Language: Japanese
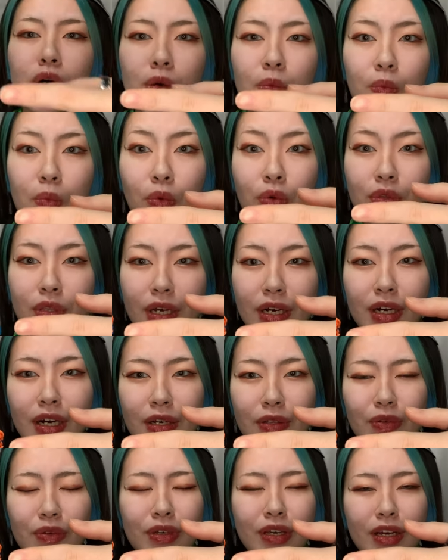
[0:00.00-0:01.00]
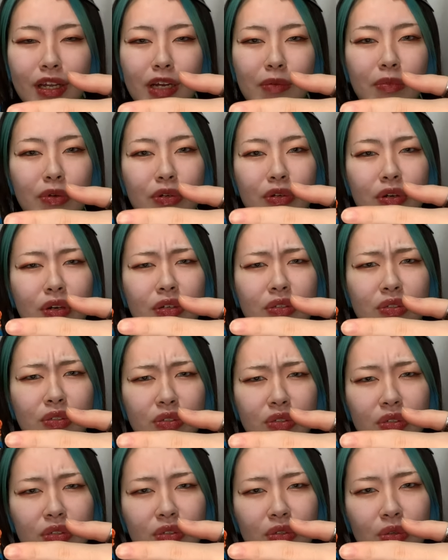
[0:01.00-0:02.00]
もう中のキャラメルが
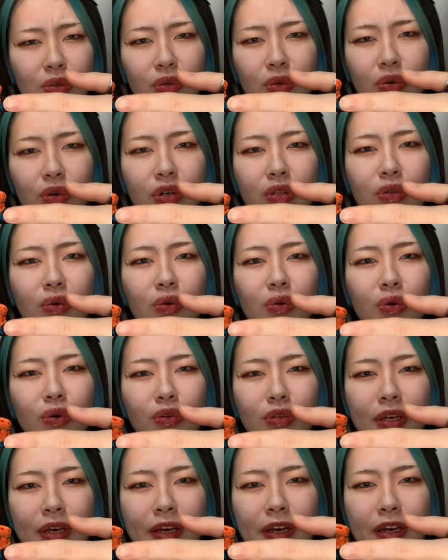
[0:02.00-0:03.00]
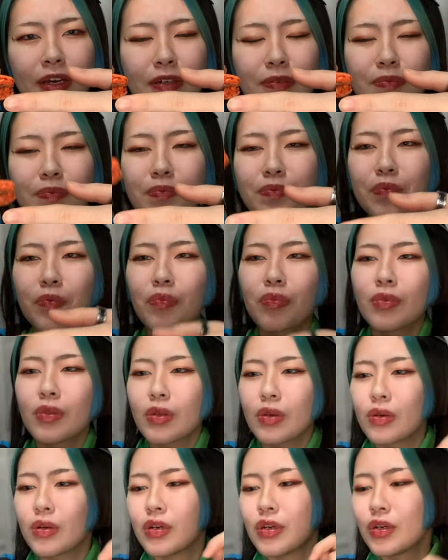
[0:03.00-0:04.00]
すっごい濃厚で
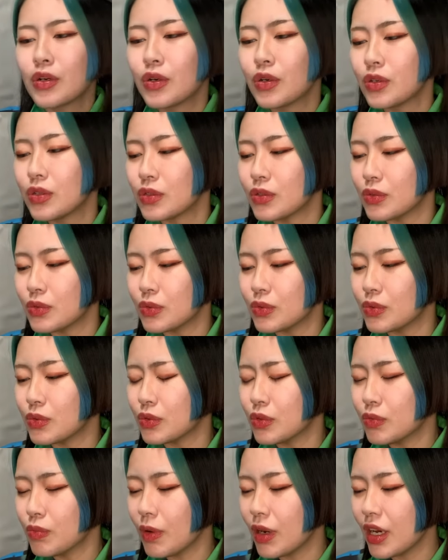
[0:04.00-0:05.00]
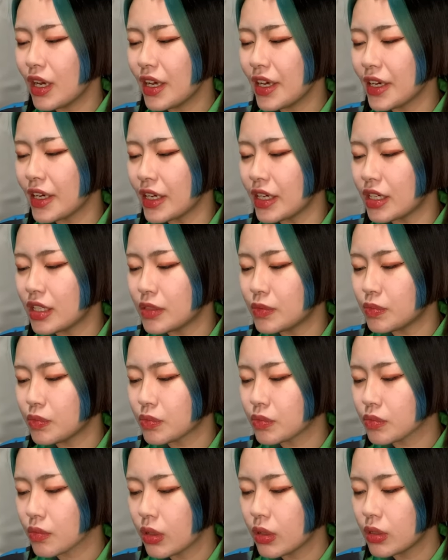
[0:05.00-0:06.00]
うまい
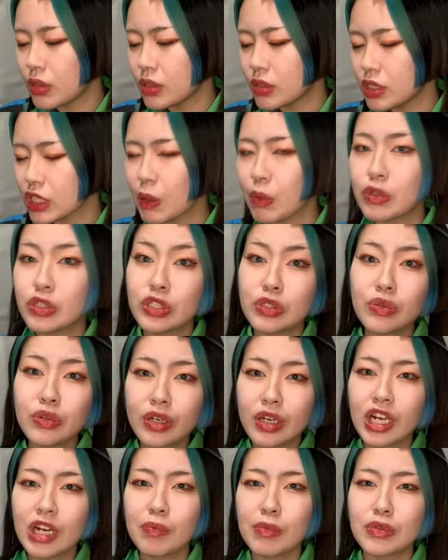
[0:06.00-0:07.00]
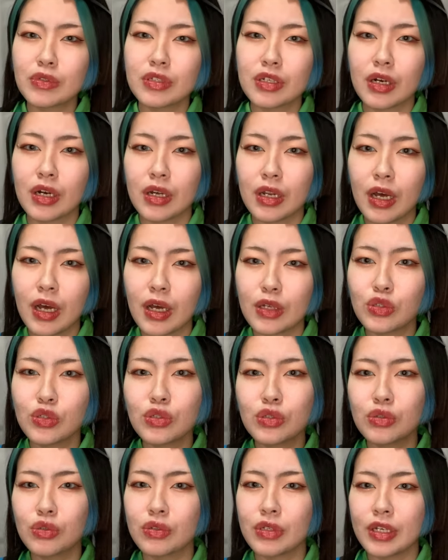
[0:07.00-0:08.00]
しかも塩キャラメルだから
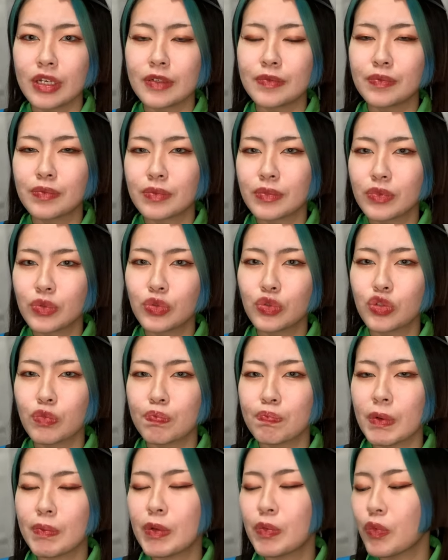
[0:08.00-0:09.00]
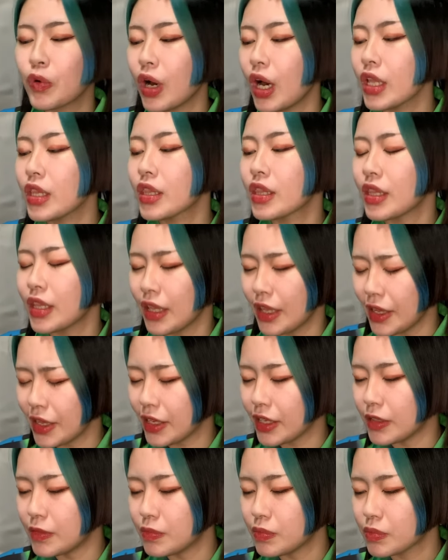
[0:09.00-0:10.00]
ちょっとねしょっぱみもあっ
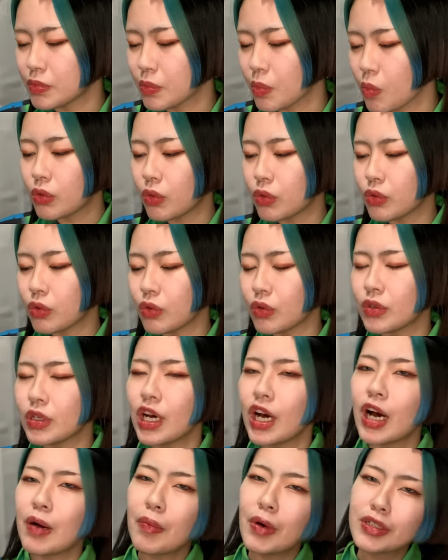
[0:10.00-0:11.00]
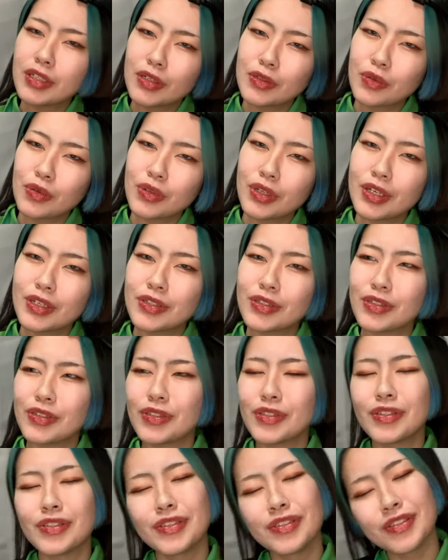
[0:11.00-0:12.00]
てこの甘さとね
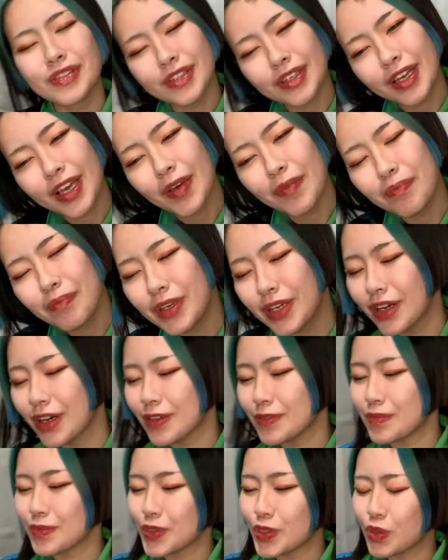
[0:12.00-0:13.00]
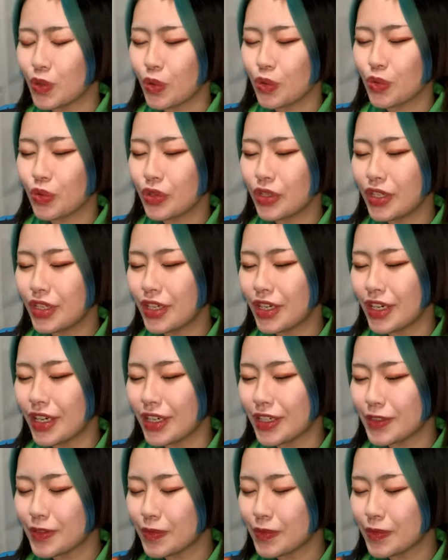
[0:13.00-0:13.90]
塩味がちょうどいい